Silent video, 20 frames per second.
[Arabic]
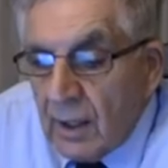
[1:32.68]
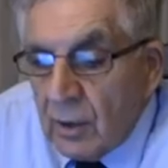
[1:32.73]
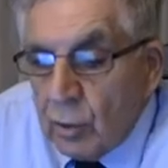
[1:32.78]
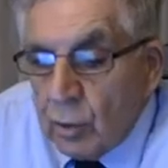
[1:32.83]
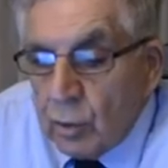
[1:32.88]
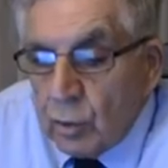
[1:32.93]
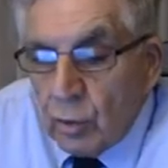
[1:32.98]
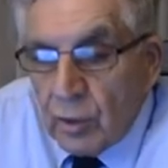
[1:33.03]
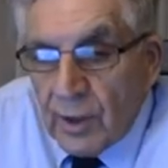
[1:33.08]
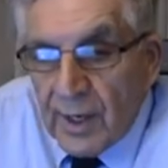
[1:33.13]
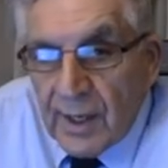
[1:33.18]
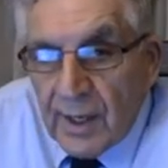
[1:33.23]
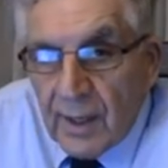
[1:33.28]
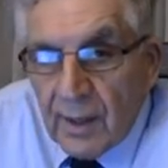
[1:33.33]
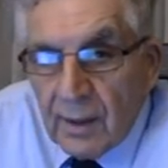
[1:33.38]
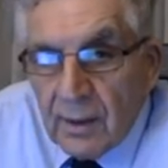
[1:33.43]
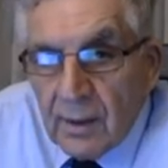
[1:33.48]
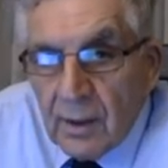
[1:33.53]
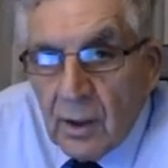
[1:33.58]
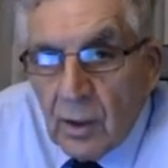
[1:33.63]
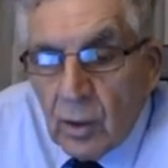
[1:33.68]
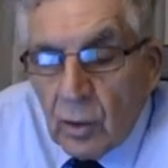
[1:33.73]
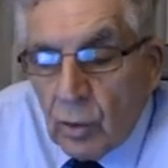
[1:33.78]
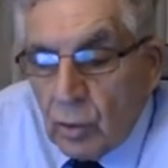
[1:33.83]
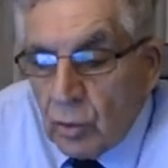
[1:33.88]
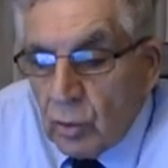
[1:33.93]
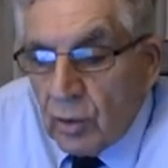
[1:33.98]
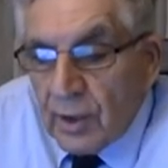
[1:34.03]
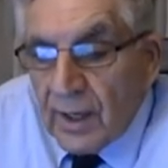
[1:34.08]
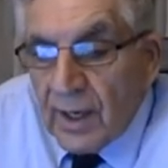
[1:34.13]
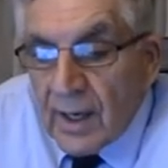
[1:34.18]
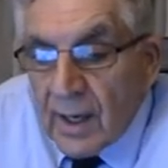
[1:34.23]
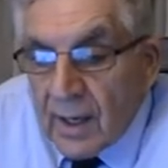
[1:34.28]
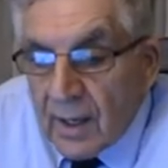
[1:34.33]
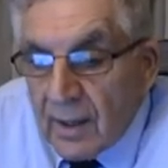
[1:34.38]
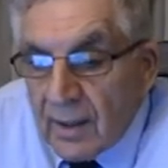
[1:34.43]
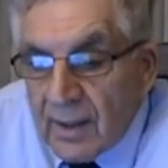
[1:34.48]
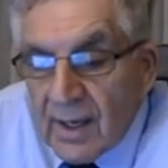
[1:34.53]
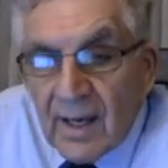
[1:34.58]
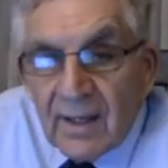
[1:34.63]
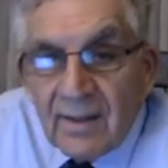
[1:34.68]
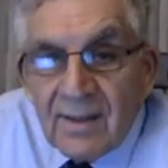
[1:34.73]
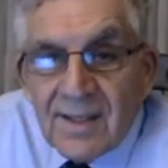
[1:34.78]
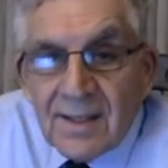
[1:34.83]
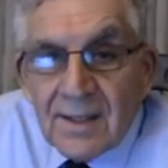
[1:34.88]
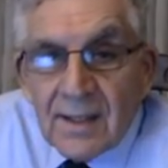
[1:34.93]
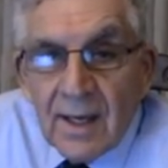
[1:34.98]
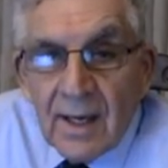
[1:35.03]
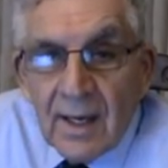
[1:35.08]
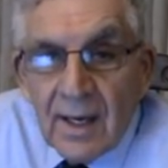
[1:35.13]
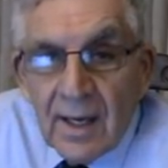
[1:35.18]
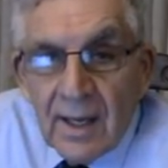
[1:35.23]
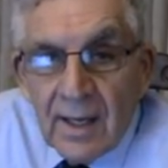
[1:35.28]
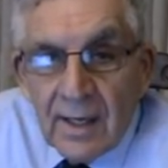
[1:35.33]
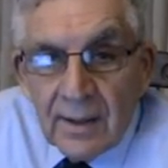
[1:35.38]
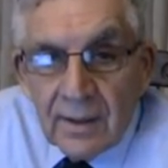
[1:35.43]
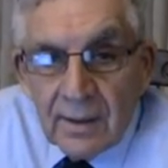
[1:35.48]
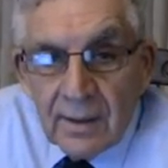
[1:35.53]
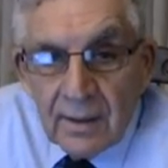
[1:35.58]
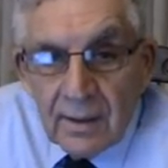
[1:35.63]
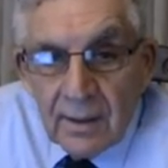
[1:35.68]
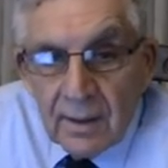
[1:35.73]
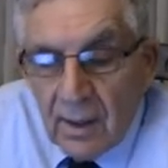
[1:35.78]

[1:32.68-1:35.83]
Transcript: الجونوريا جونوريا يعني السيلان